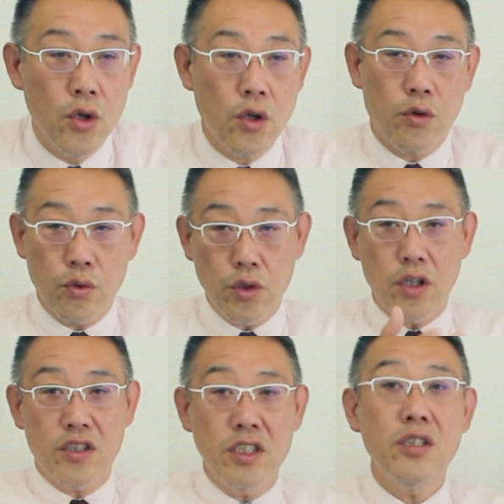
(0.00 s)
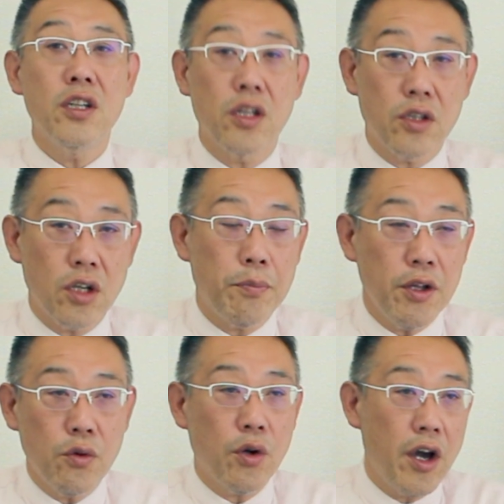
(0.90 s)
いや、それだと賃貸だったら
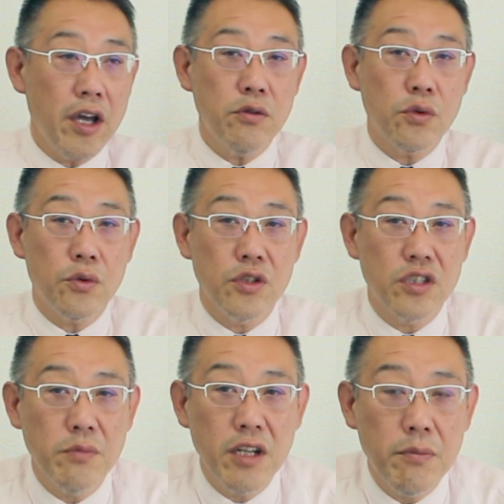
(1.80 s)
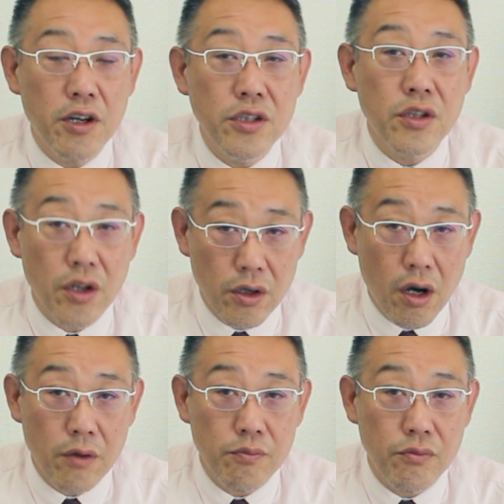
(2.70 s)
ペット飼えるところに住めればいいじゃない
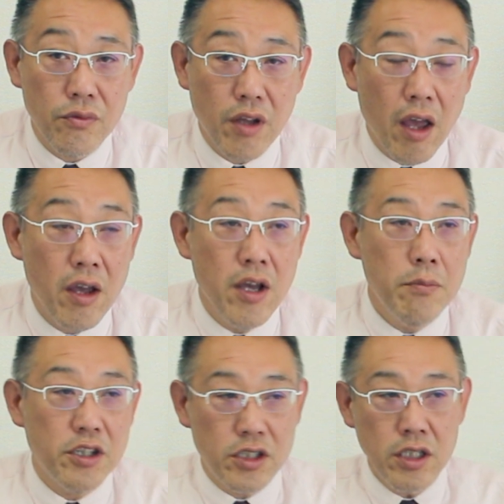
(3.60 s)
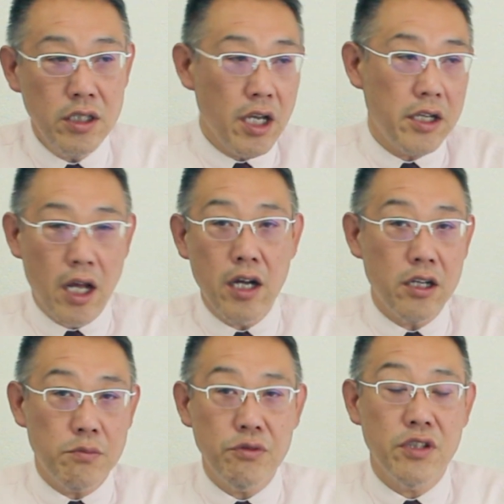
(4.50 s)
かって、まあ、賃貸なんか
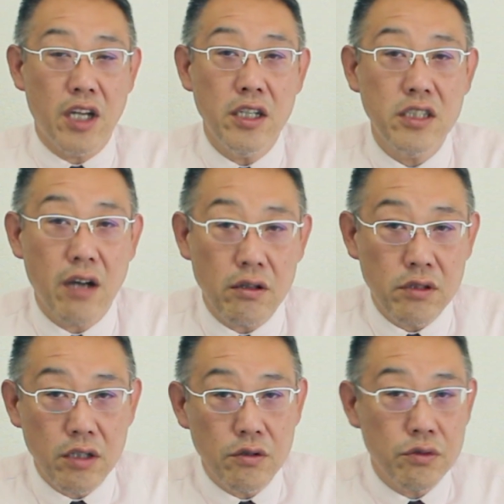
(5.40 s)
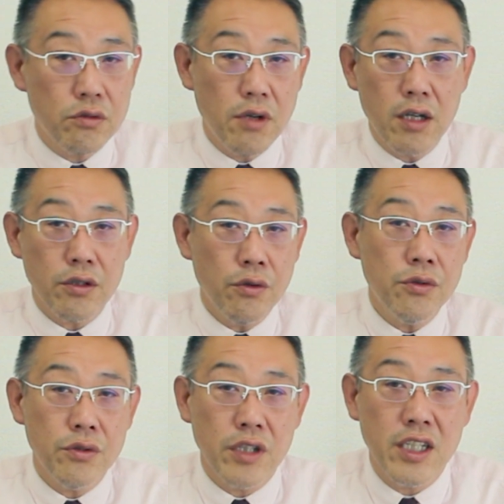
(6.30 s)
の分に関してはある程度フットワークよ
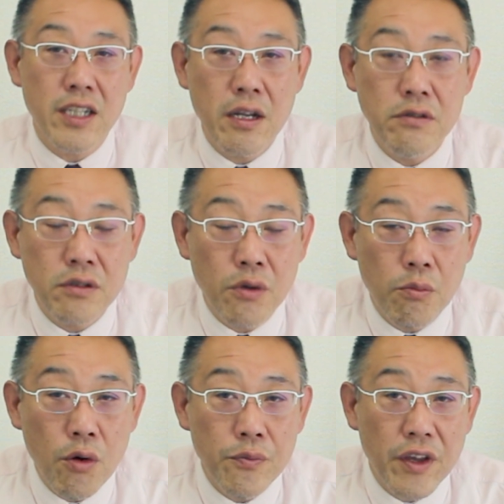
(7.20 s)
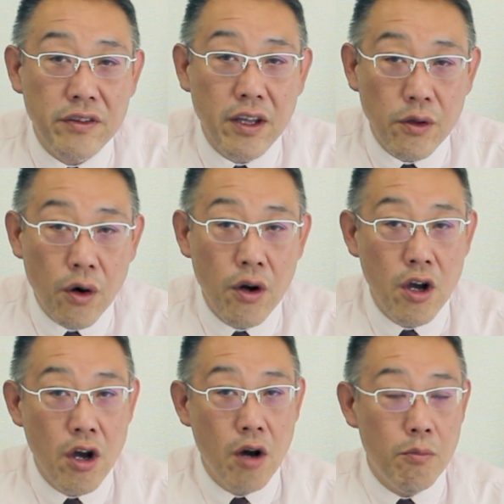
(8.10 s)
くいけると思うんですけど、
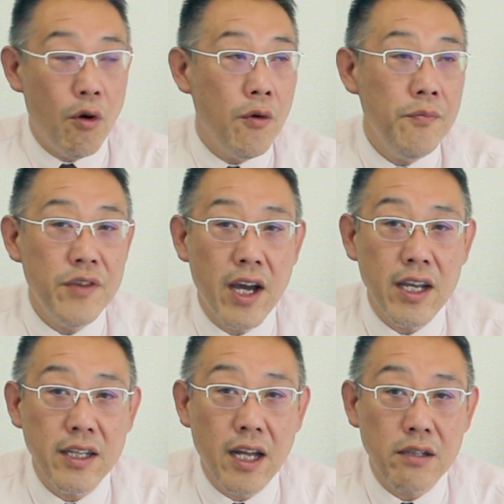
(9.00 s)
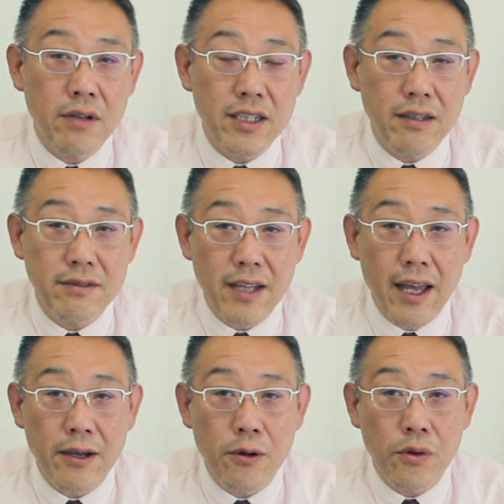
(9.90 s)
問題なのはです
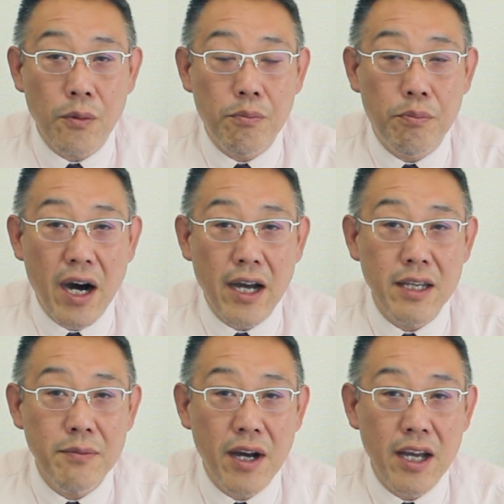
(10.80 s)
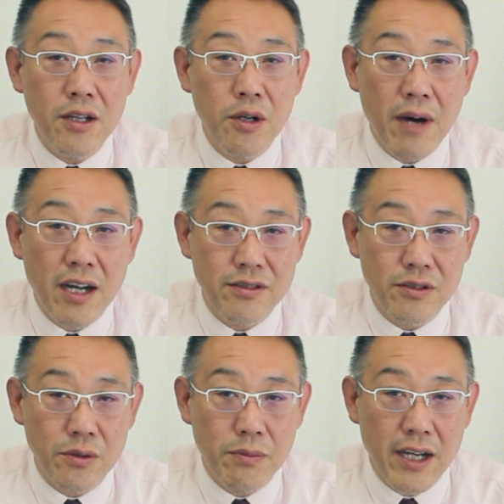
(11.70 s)
ね、この売買の
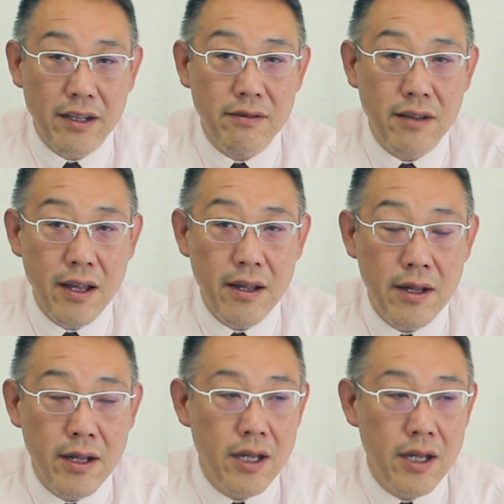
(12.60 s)
マンションの場合ですね、